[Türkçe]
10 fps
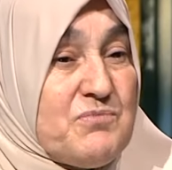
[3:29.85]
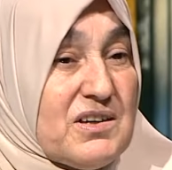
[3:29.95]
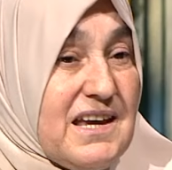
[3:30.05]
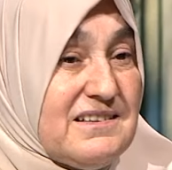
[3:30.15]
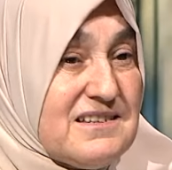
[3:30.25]

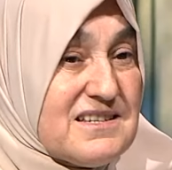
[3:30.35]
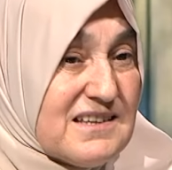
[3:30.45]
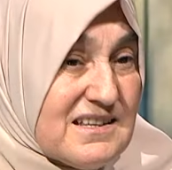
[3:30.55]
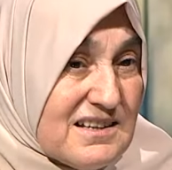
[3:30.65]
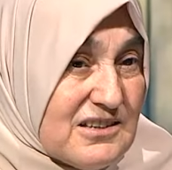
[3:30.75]
kendiniz
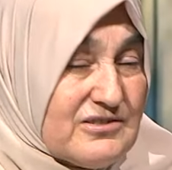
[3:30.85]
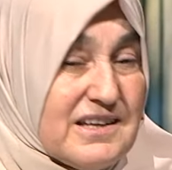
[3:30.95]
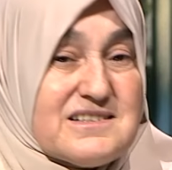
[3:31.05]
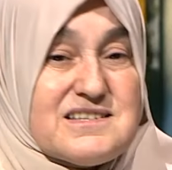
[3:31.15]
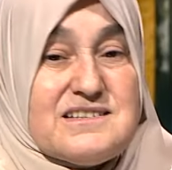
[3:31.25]
nasıl
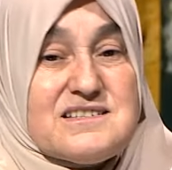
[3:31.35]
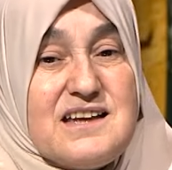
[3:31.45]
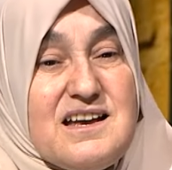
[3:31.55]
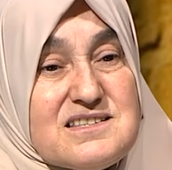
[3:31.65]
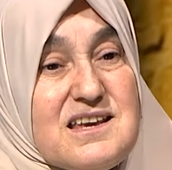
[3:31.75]
davranırsanız
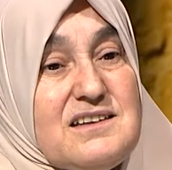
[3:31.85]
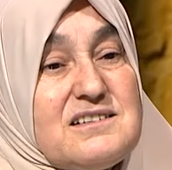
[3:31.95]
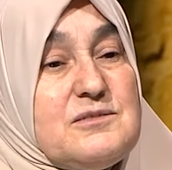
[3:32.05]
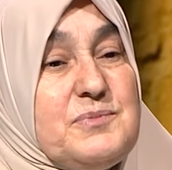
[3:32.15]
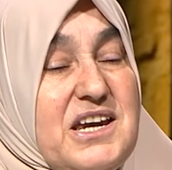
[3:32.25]
daha
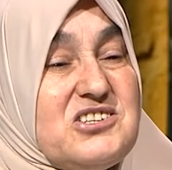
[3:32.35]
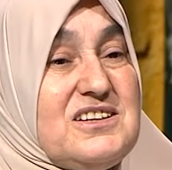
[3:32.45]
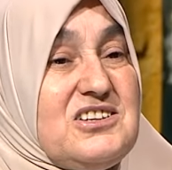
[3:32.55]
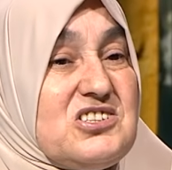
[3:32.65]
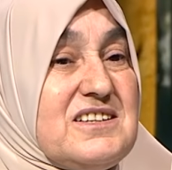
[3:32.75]
sağlıklı bir eş
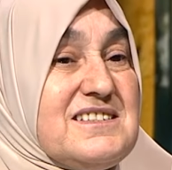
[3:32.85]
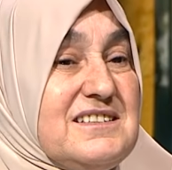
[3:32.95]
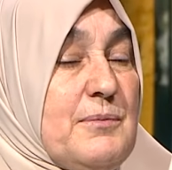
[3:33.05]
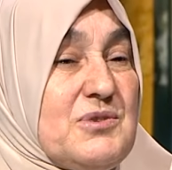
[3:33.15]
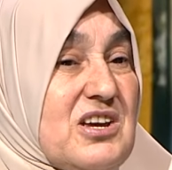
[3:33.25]
ilişkisi
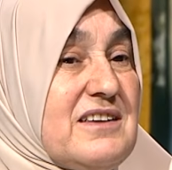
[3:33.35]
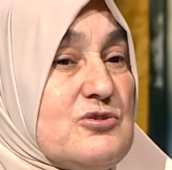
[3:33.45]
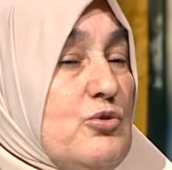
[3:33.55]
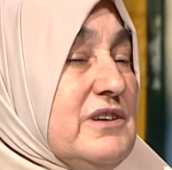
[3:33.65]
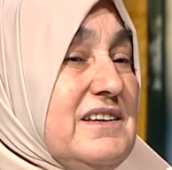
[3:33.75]
yapacağınızı
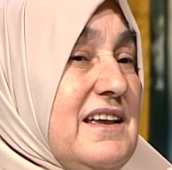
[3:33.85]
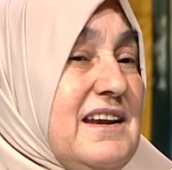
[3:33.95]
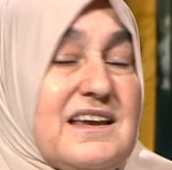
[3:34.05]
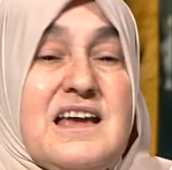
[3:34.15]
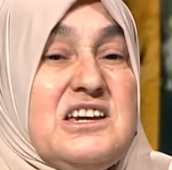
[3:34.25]

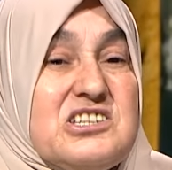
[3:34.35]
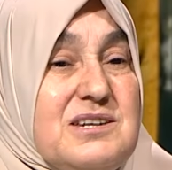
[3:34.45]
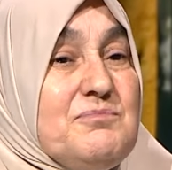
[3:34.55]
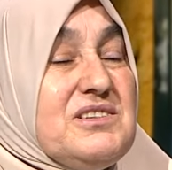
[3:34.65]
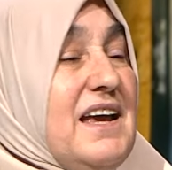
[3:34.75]
öğrenerek
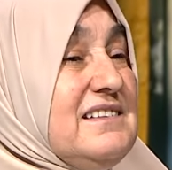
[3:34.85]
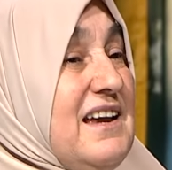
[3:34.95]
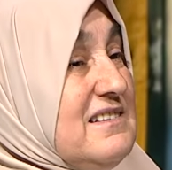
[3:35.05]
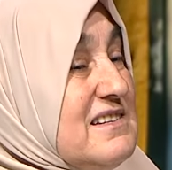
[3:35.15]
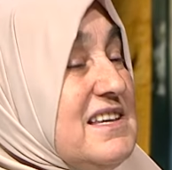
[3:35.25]
şimdiden
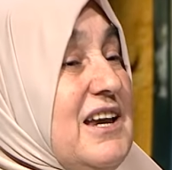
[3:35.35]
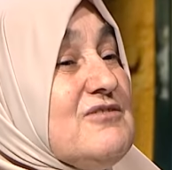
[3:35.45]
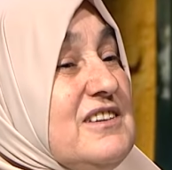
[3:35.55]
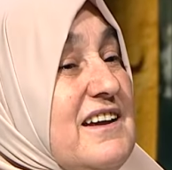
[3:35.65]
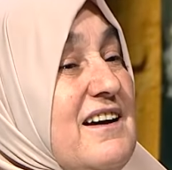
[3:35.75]
kendinizi
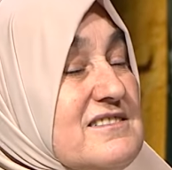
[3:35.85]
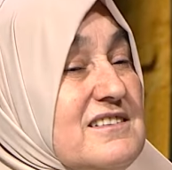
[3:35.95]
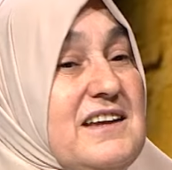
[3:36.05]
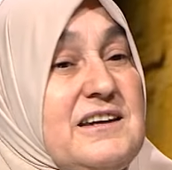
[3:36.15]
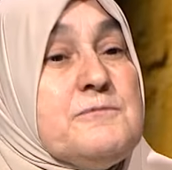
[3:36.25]
evliliğe
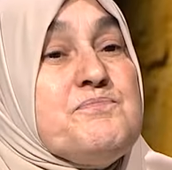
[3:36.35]
hazırlayın.